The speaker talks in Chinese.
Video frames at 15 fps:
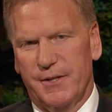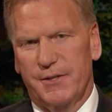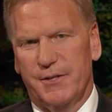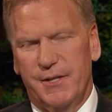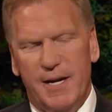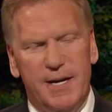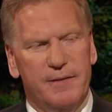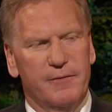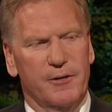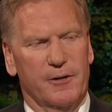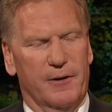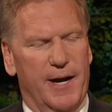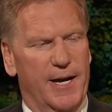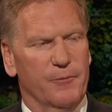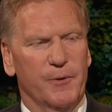耶稣基
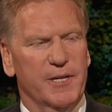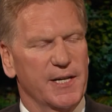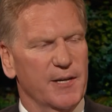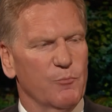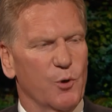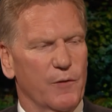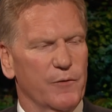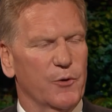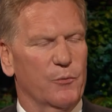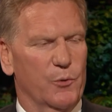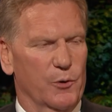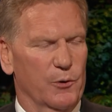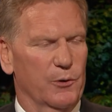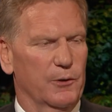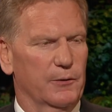督是我们的救主
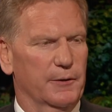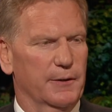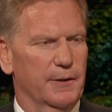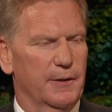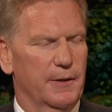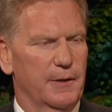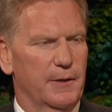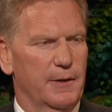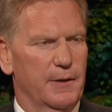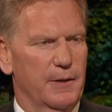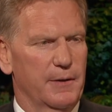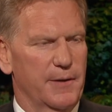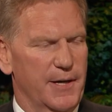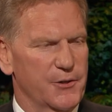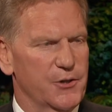和世界的救赎
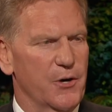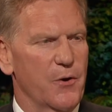主。